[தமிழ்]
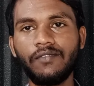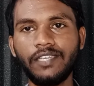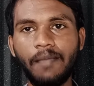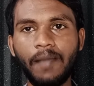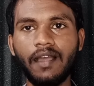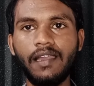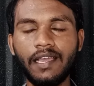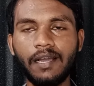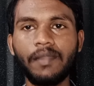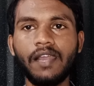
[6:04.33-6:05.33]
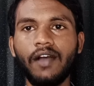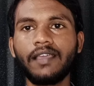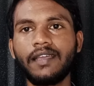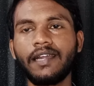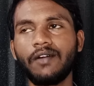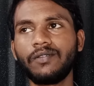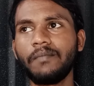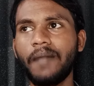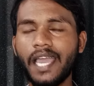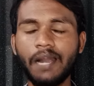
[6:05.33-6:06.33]
விஜய் மக்கள் இயக்கம் நிர்வாகி கிட்ட வந்து
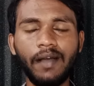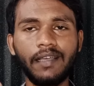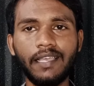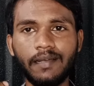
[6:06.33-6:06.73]
பயங்கரமாக